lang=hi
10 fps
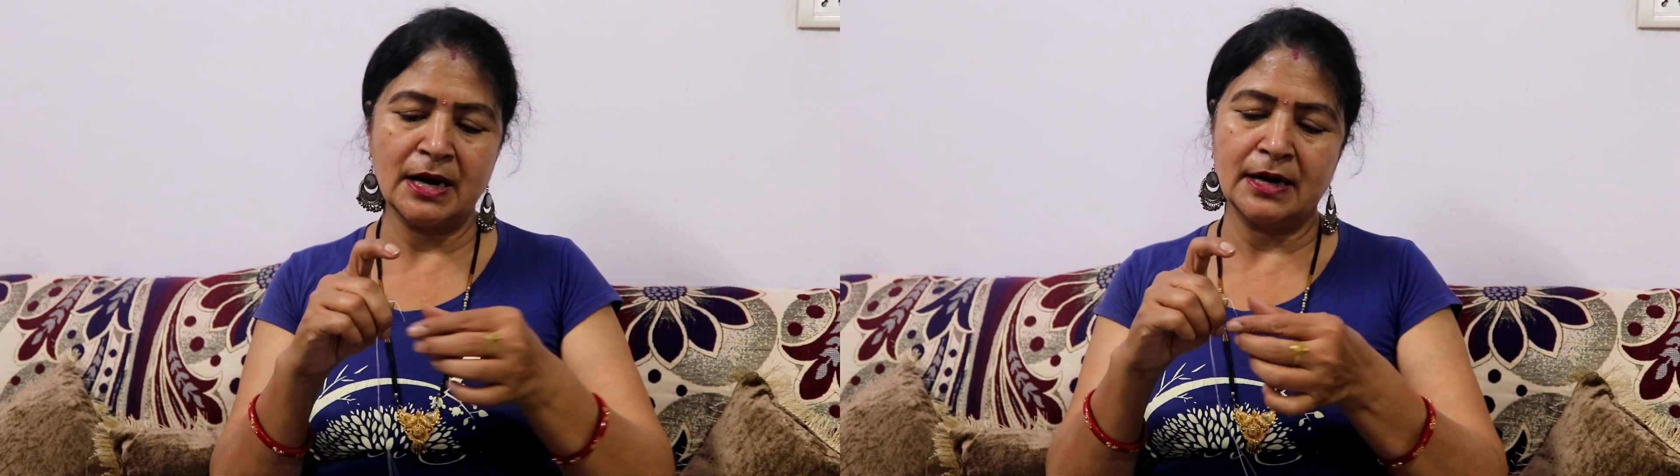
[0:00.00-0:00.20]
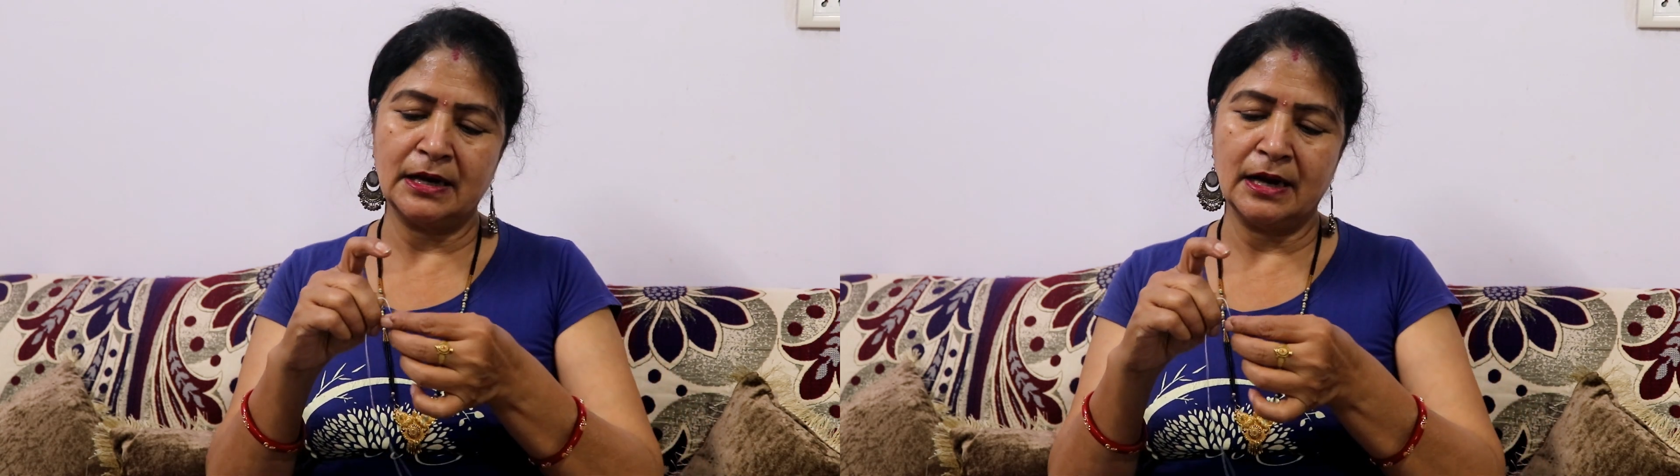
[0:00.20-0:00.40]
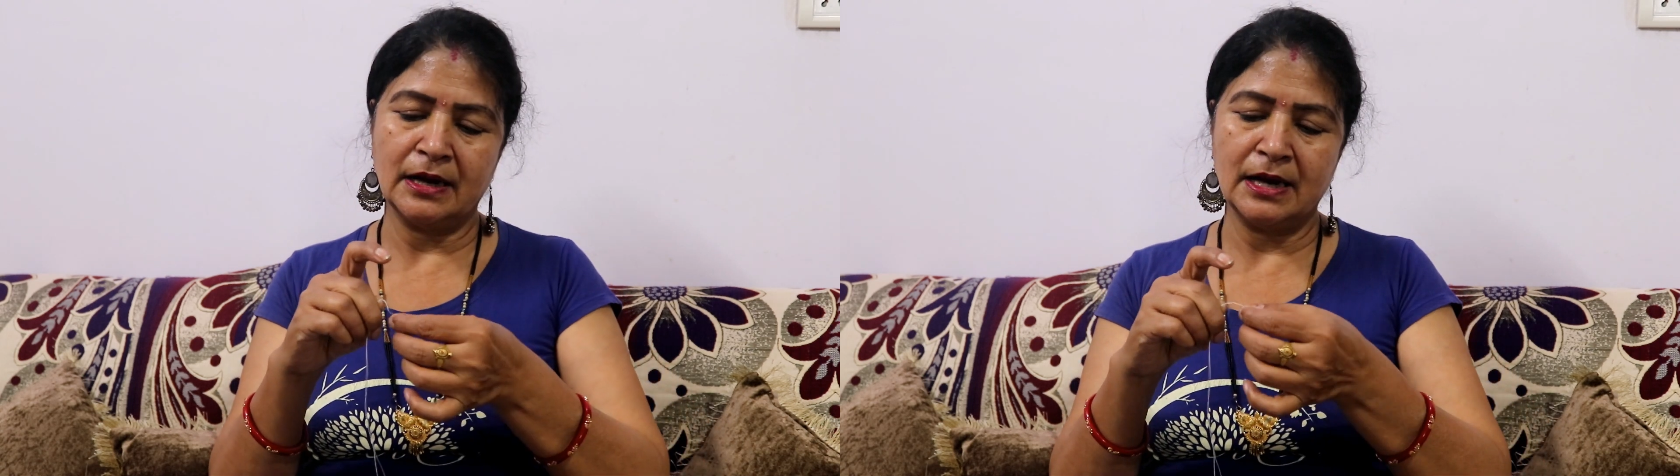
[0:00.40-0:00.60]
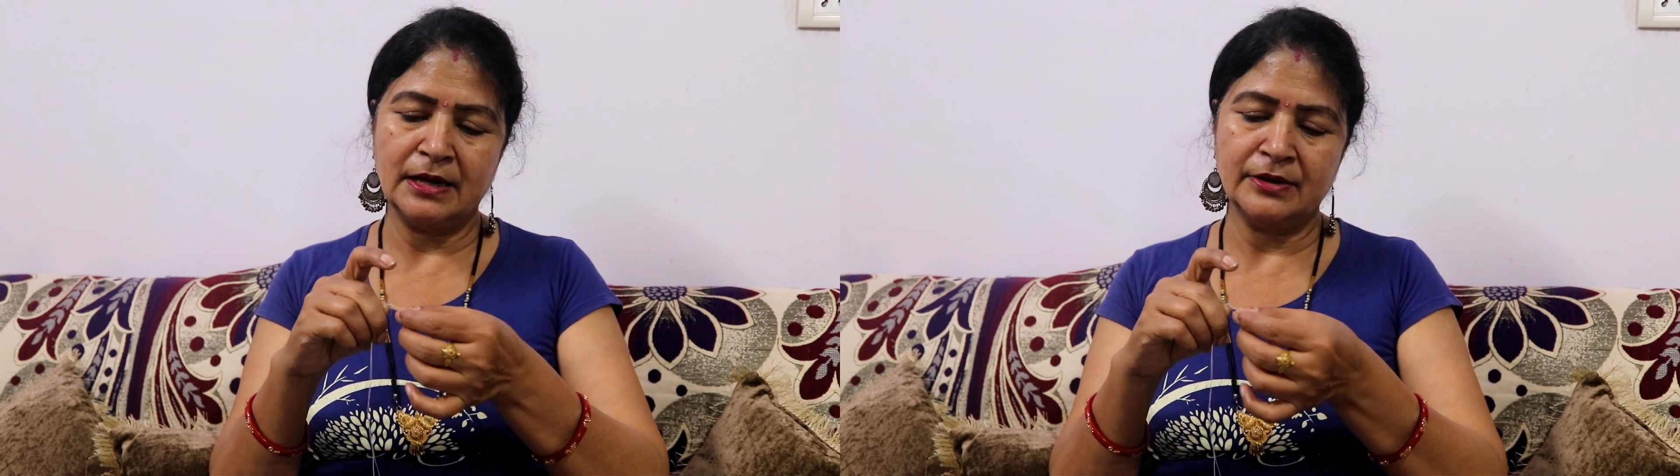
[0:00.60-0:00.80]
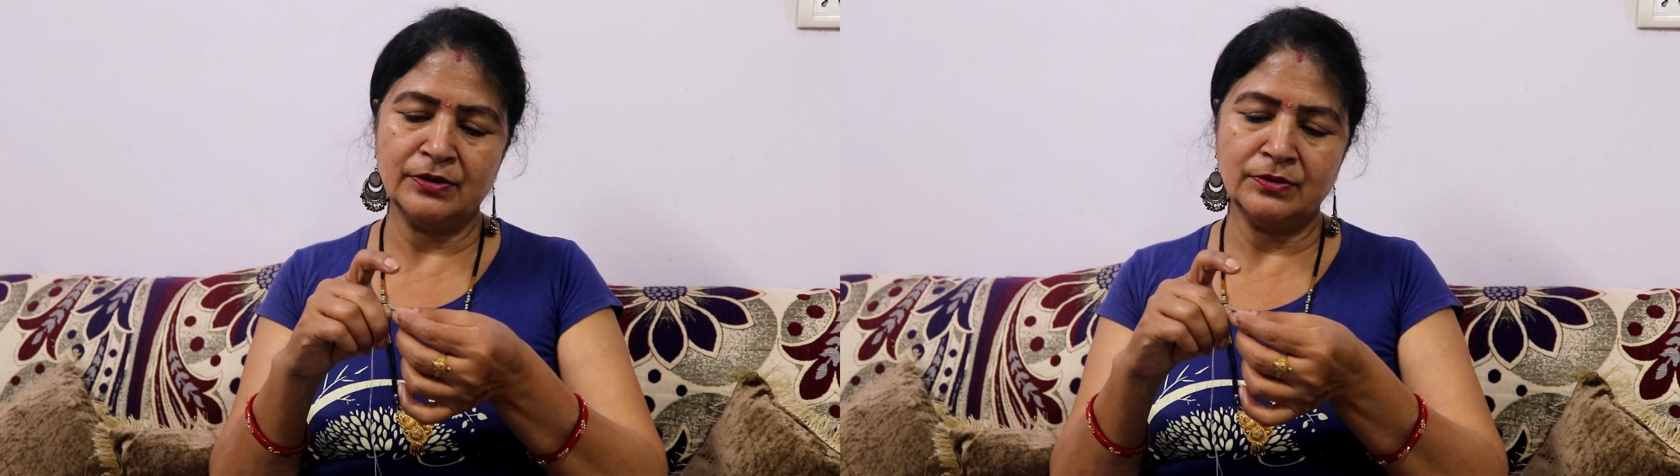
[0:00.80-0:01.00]
गांठ लगा
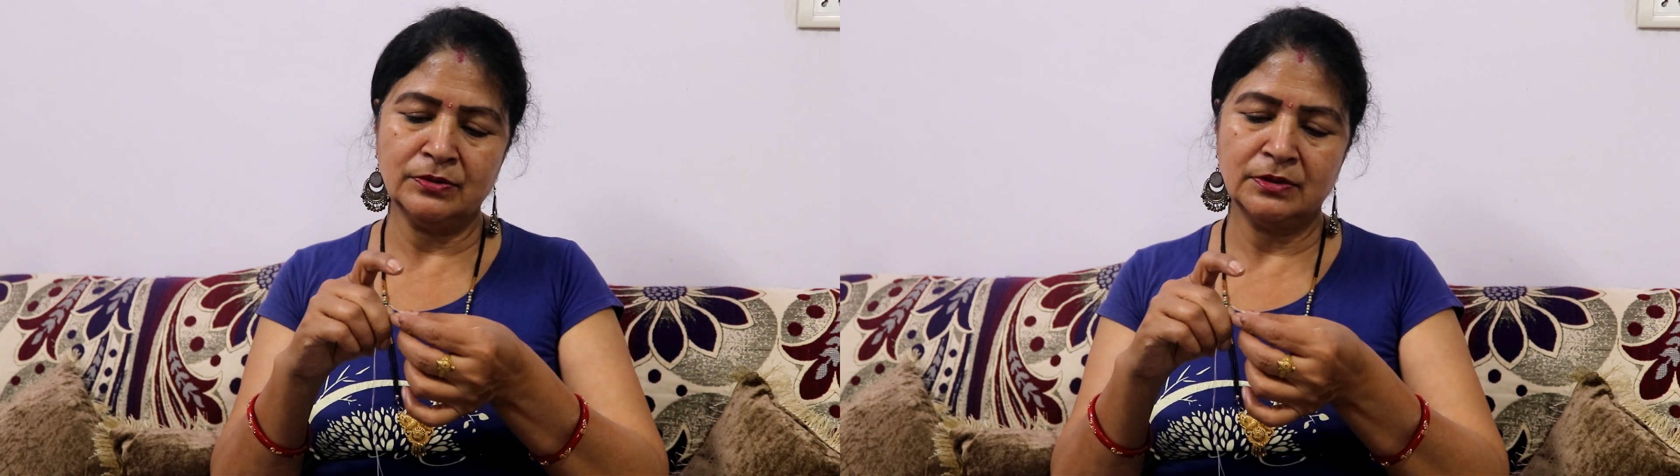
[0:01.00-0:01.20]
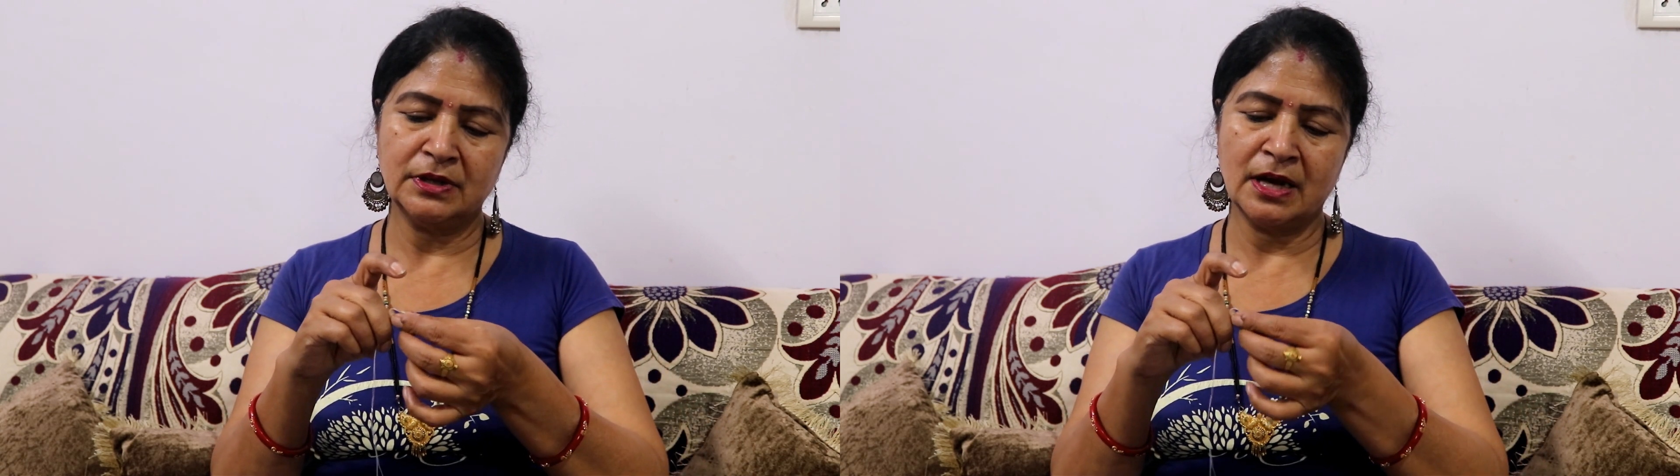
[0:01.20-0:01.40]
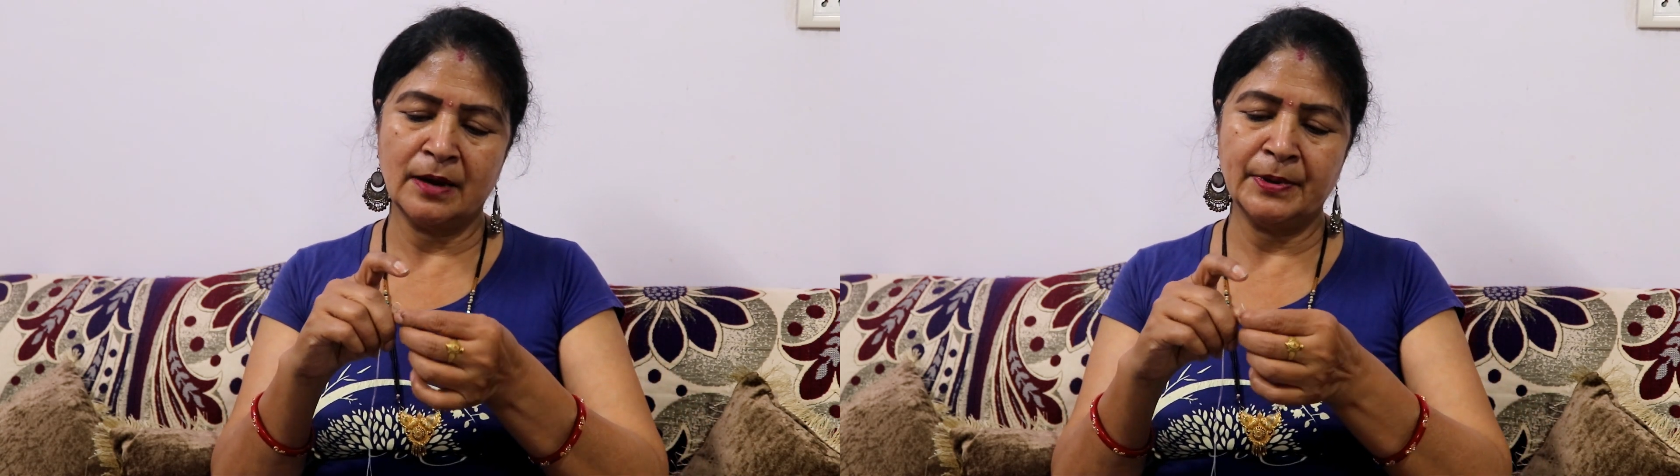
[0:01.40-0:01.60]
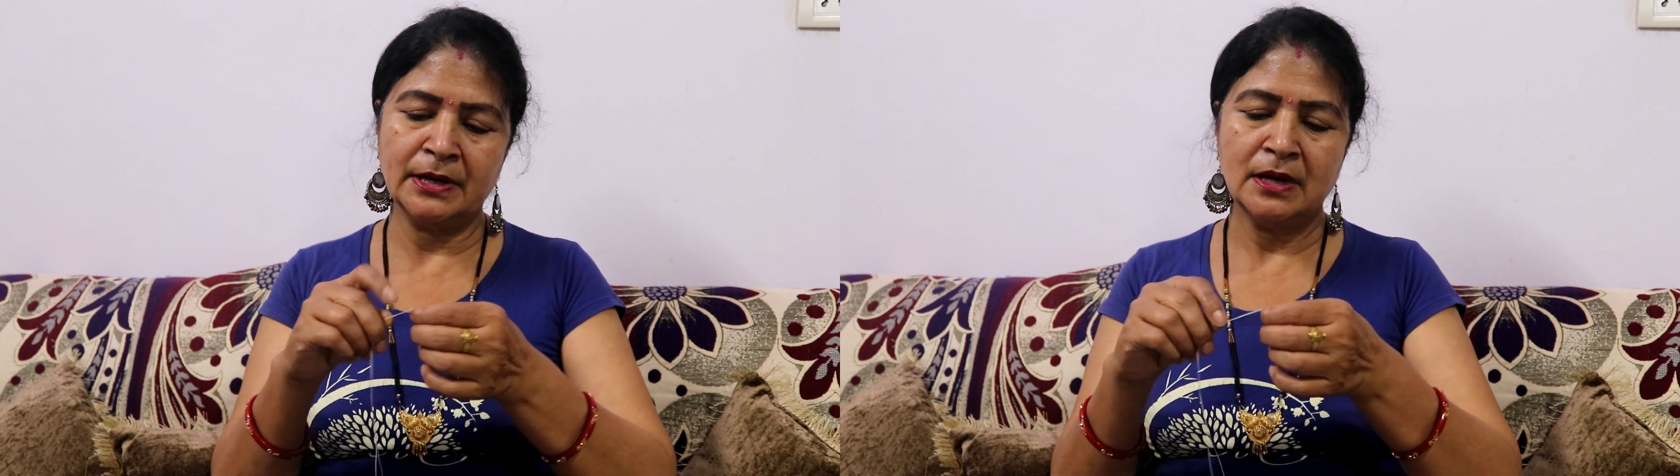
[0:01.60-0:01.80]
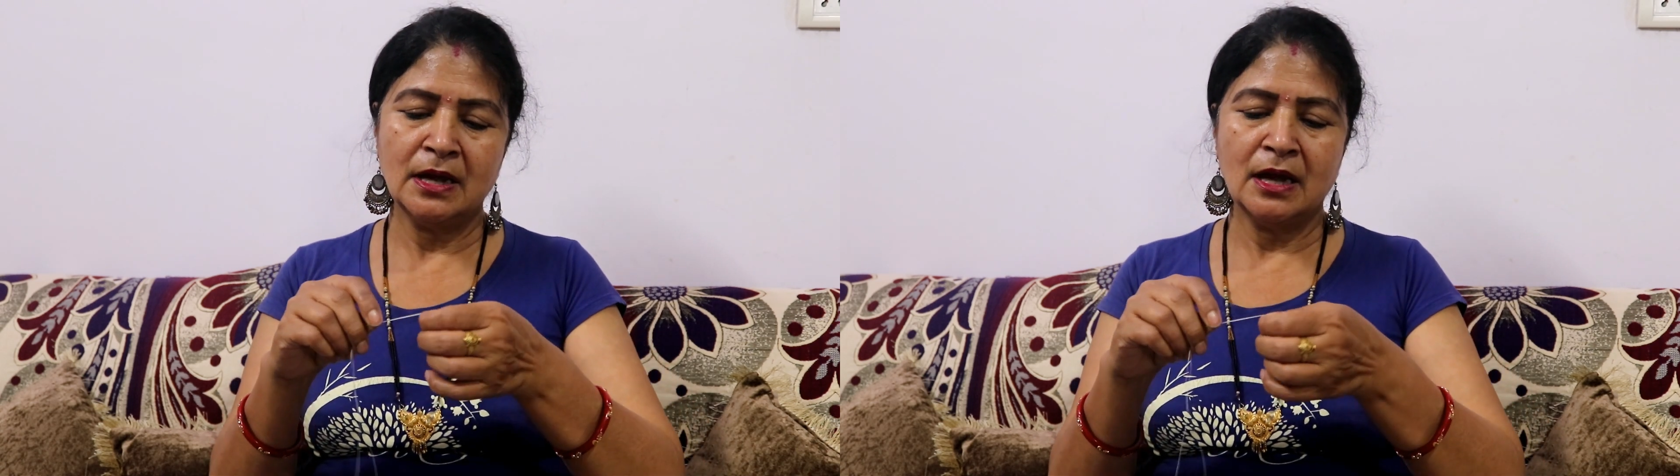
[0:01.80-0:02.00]
ले रही हूँ यहाँ पर